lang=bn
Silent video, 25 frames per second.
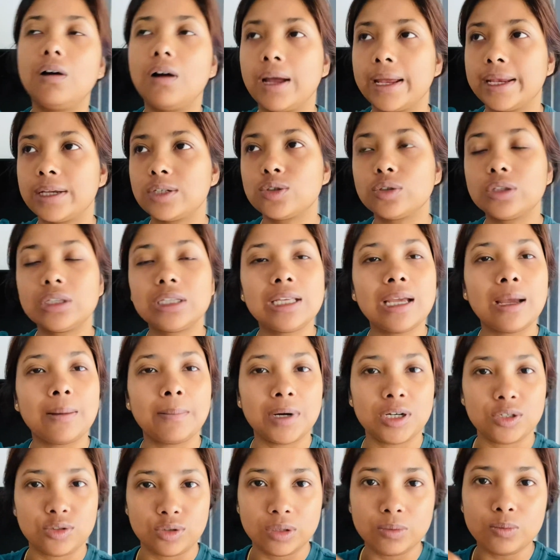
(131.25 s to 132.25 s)
হয় সত্যি
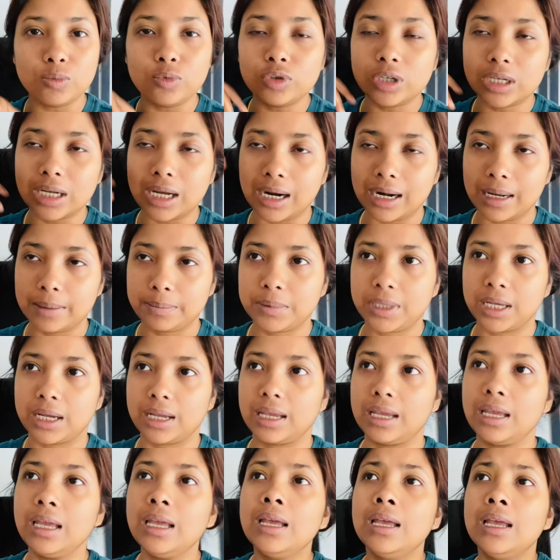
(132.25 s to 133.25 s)
আমার যদি মুড খারাপ
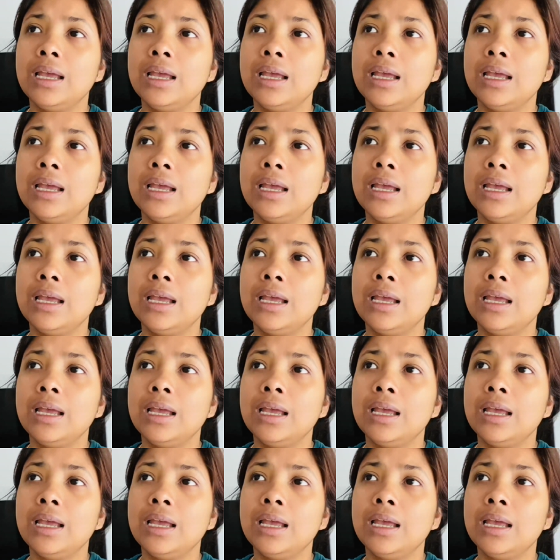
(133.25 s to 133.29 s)
থাকে